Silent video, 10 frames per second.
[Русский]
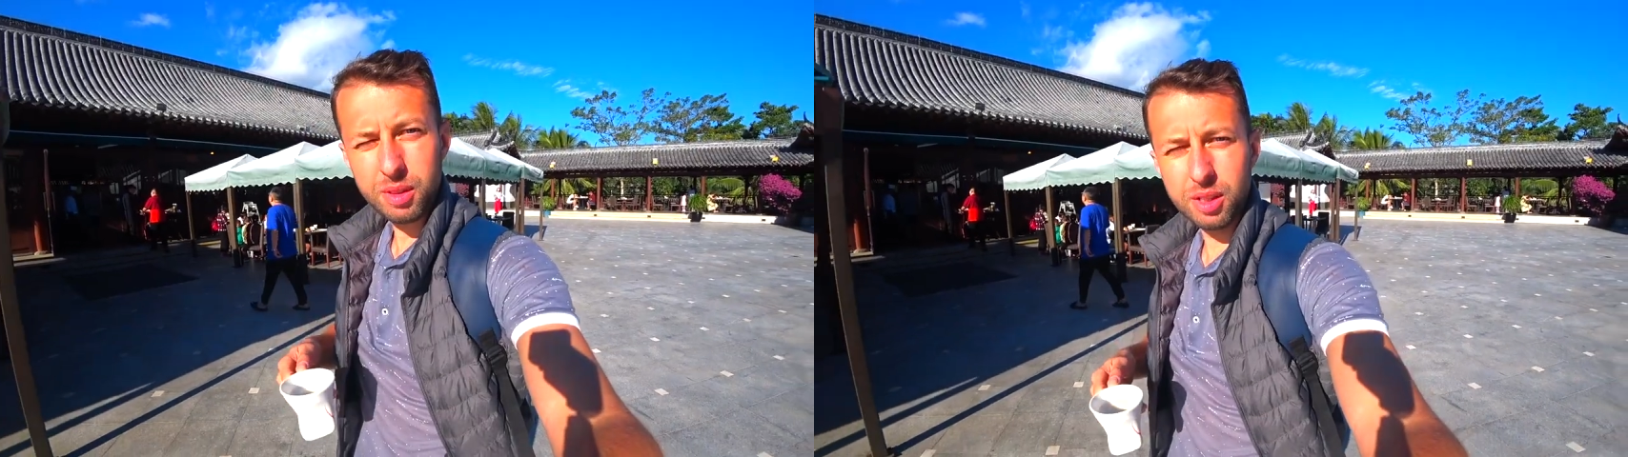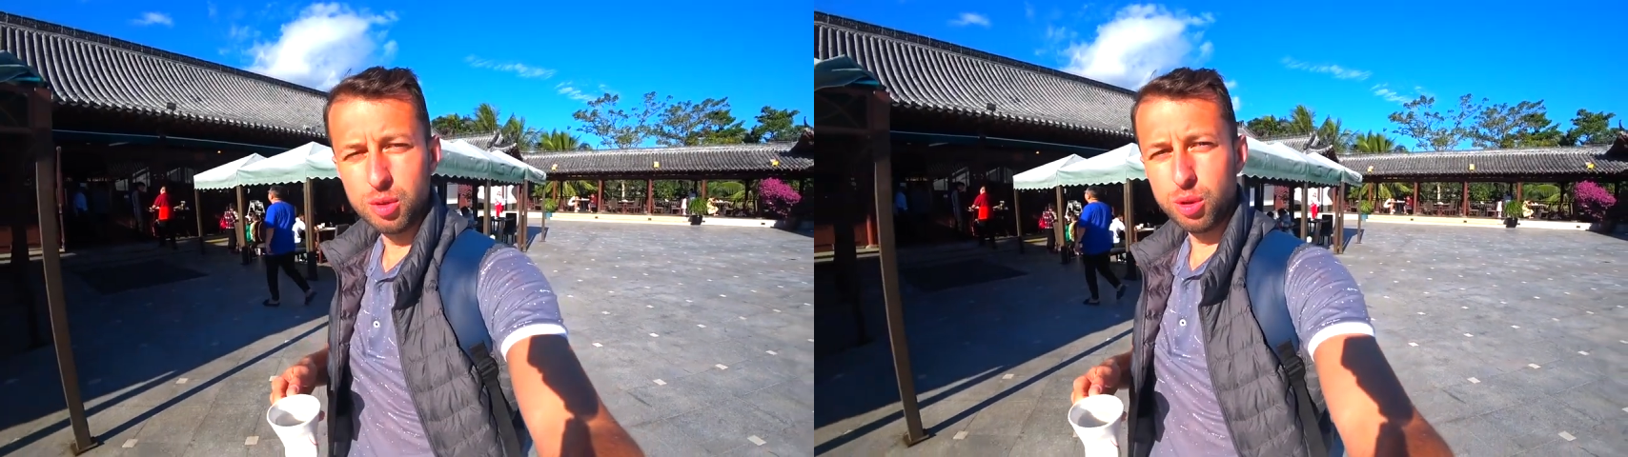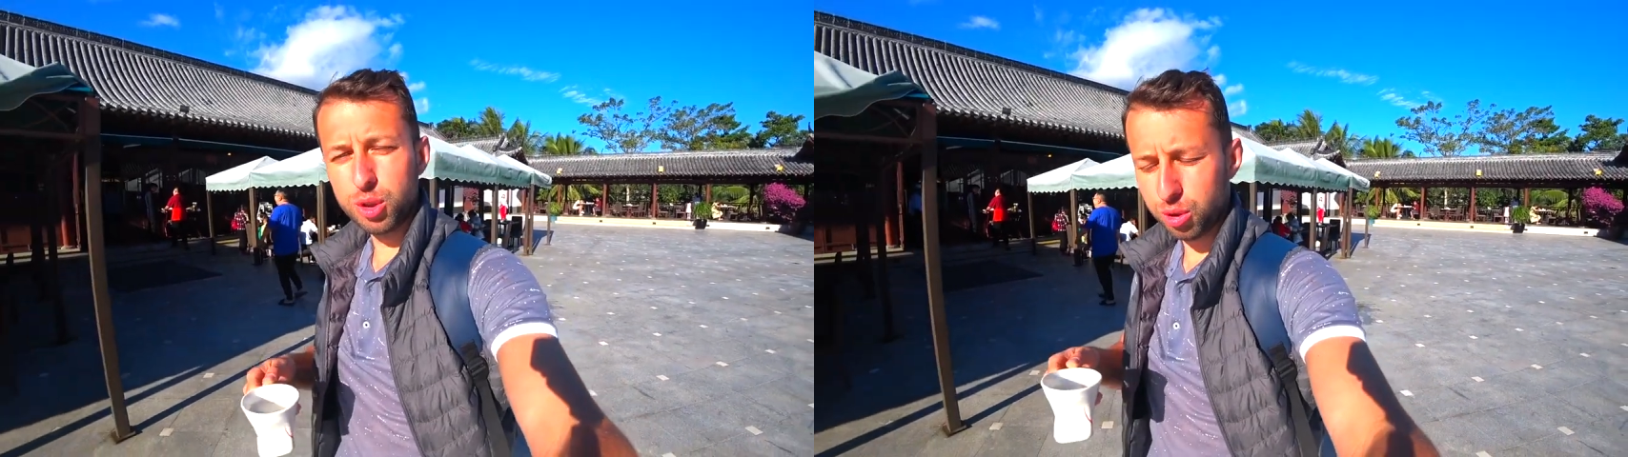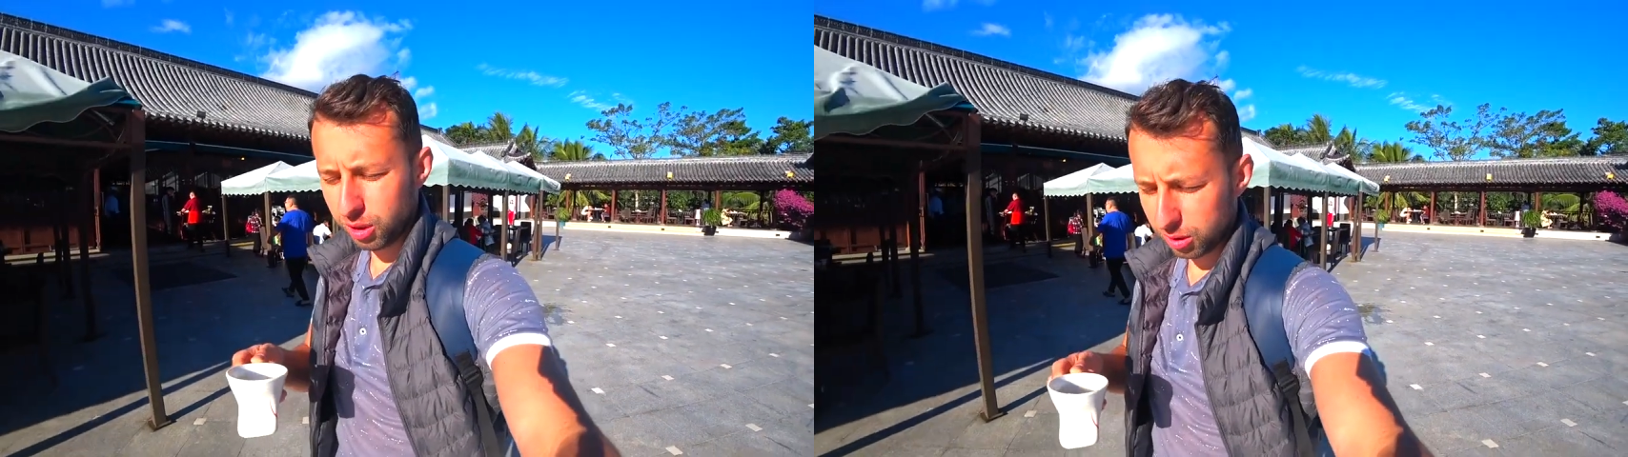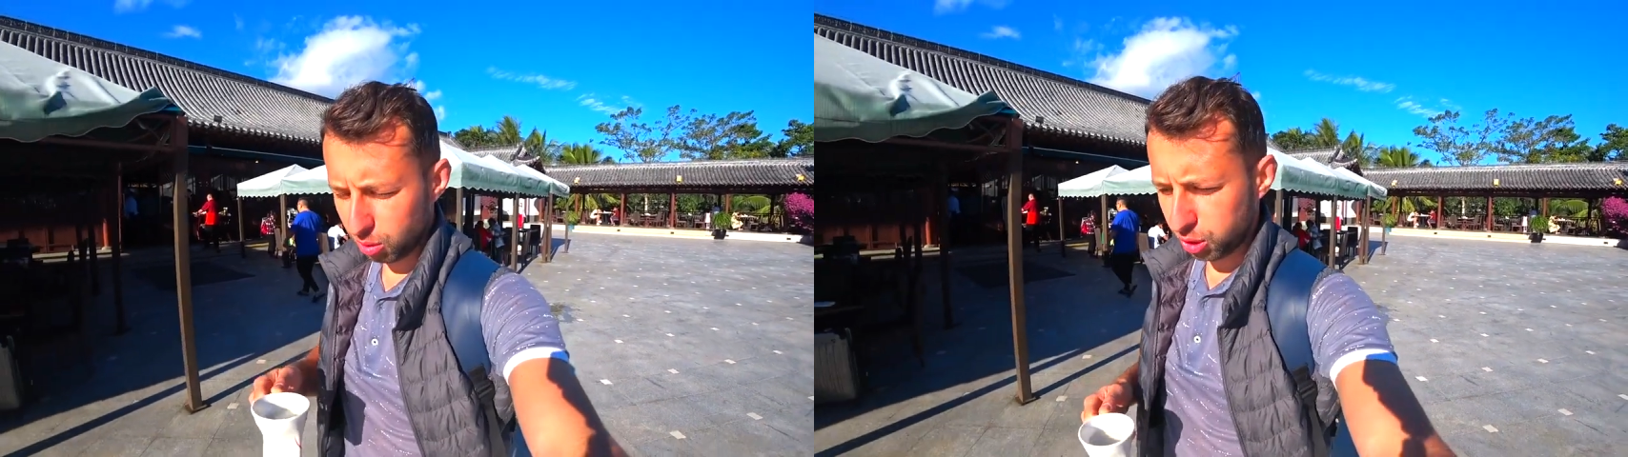Ну вот еще
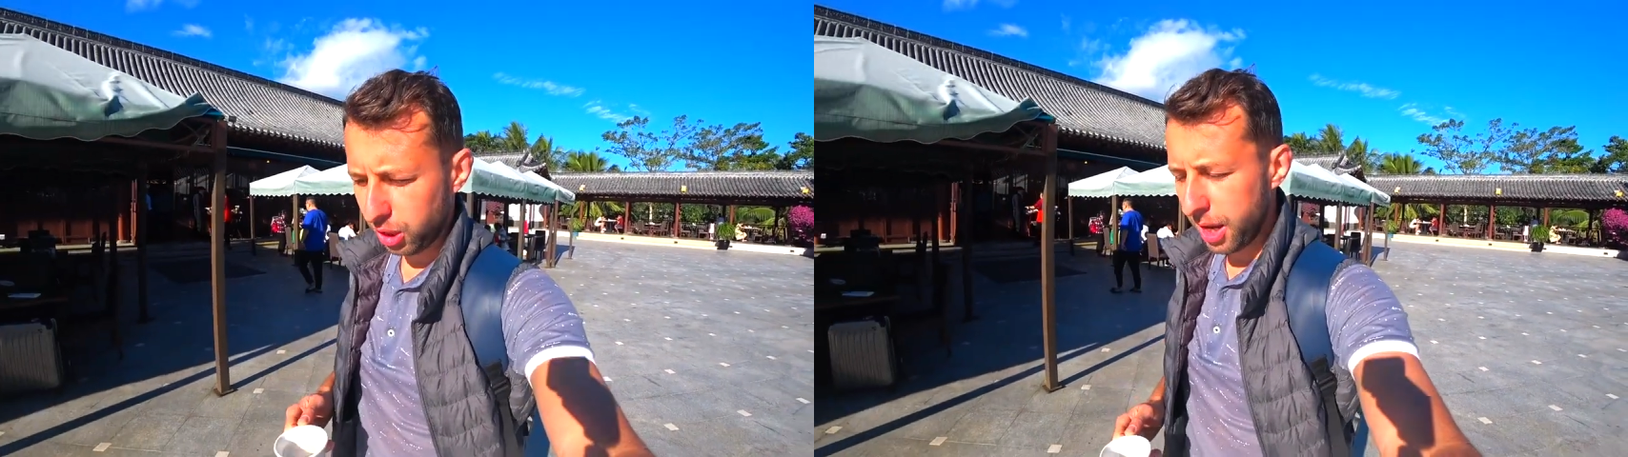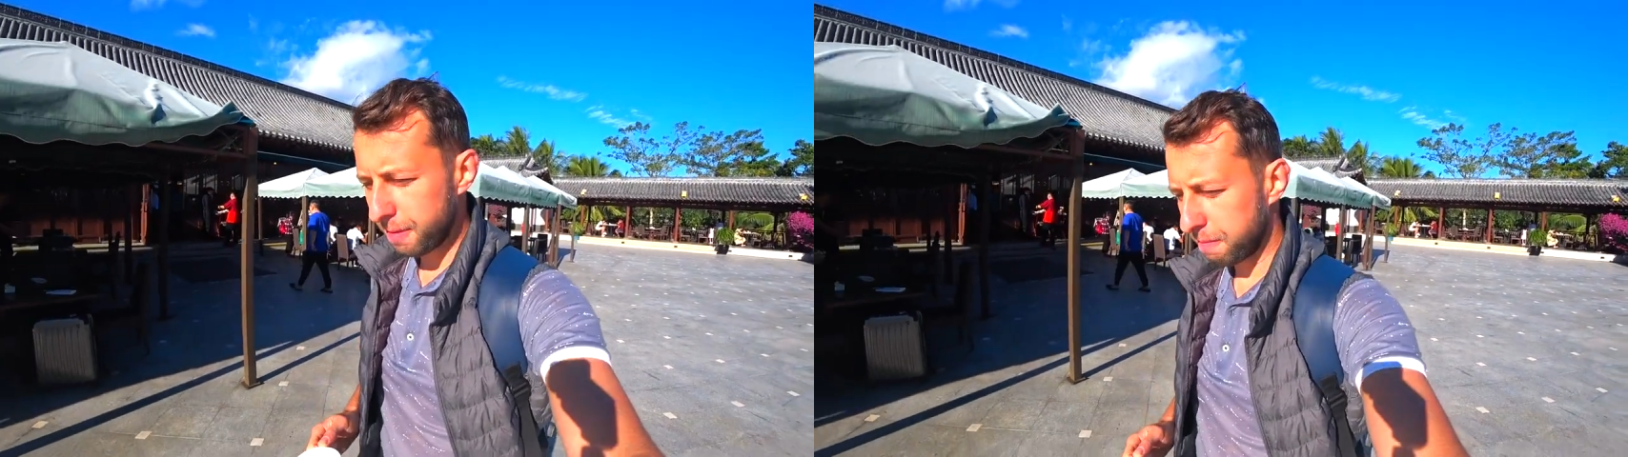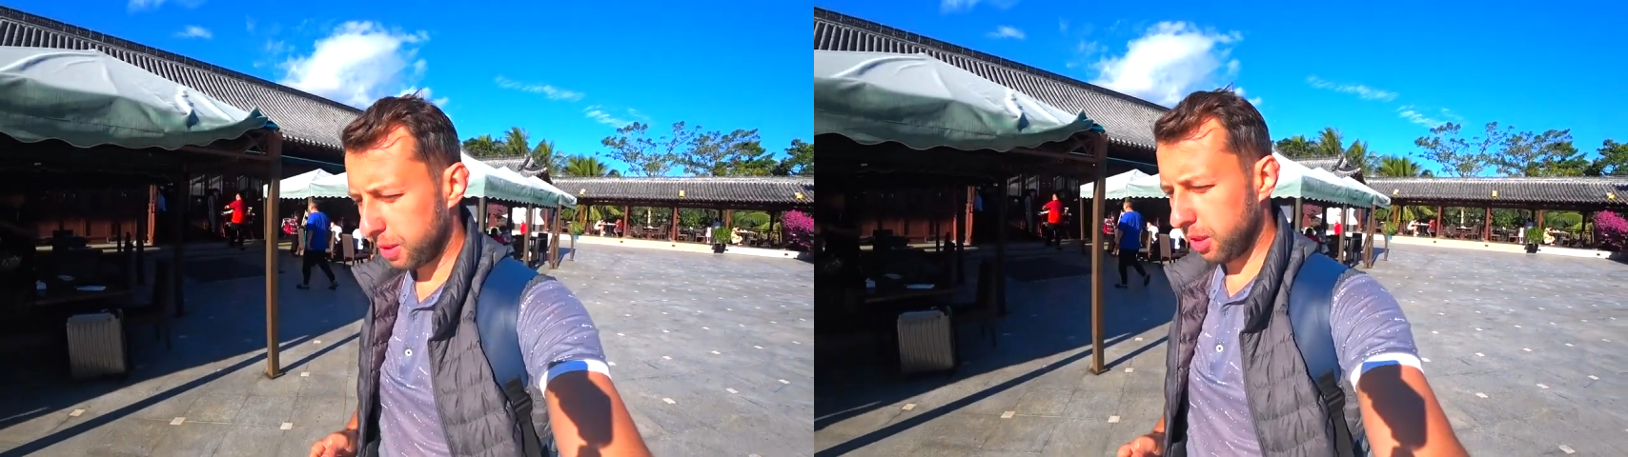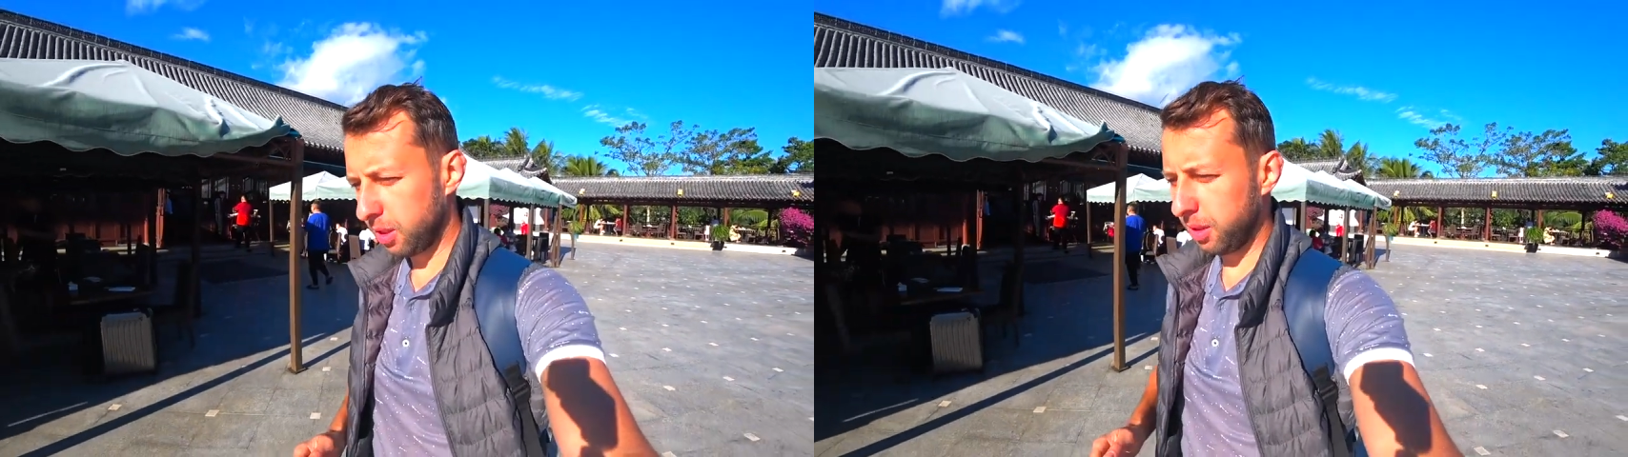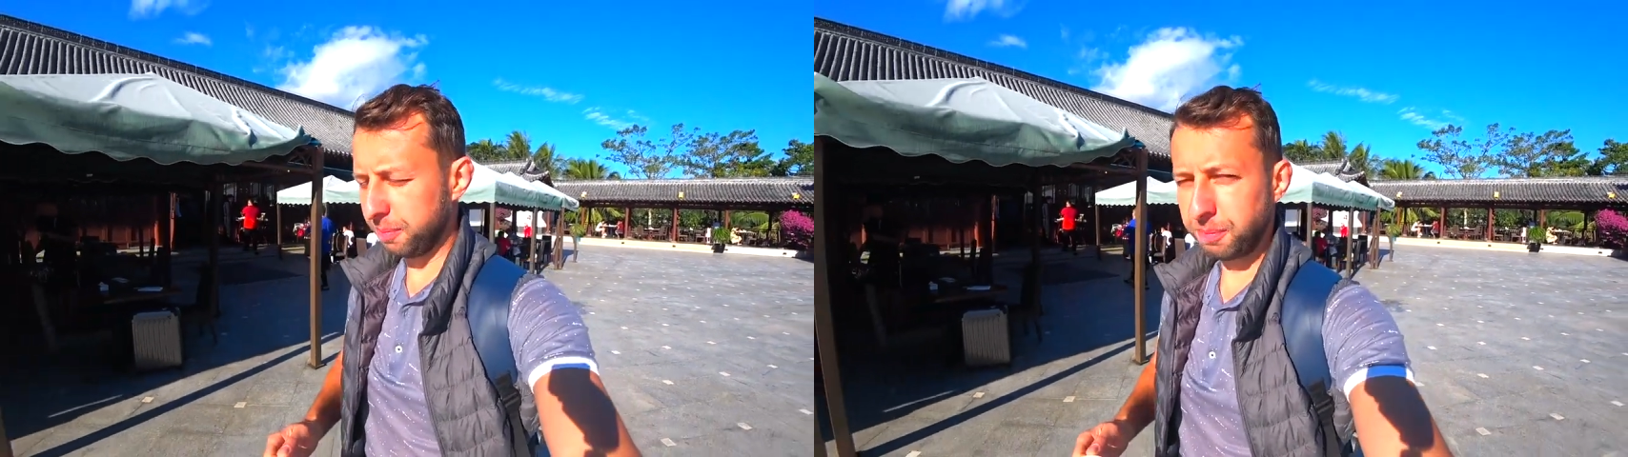глоток чая
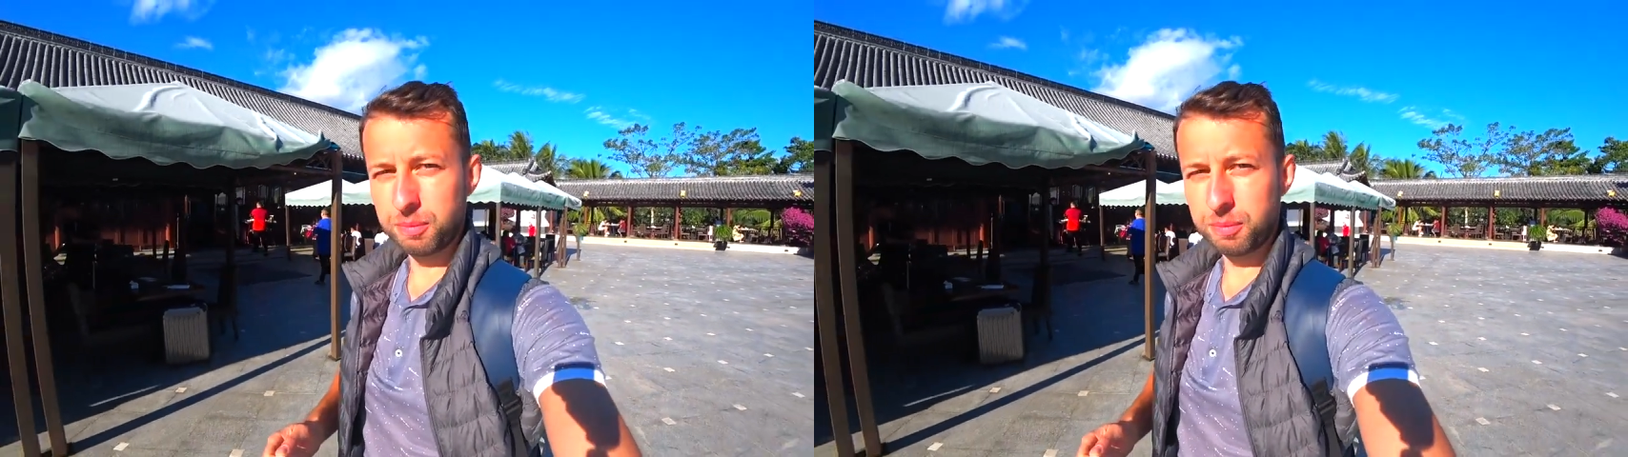и